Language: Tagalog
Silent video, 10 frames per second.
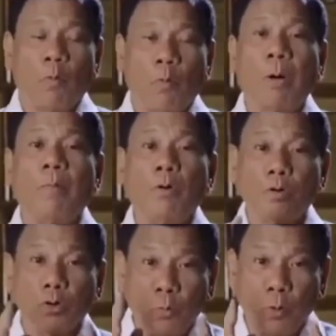Wag mong
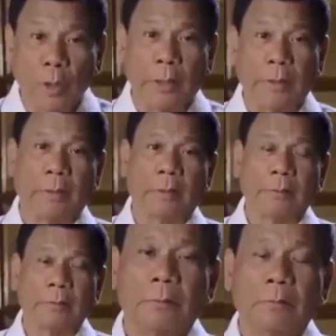subukan.
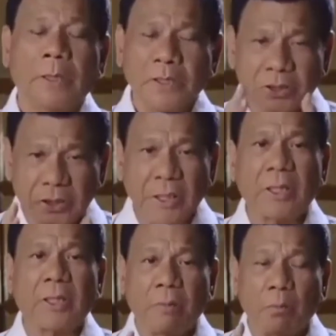
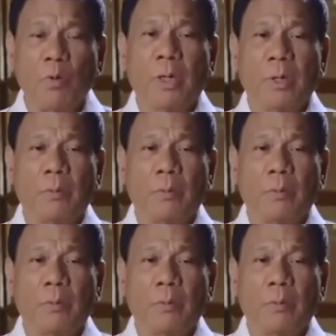Masisira ang buhay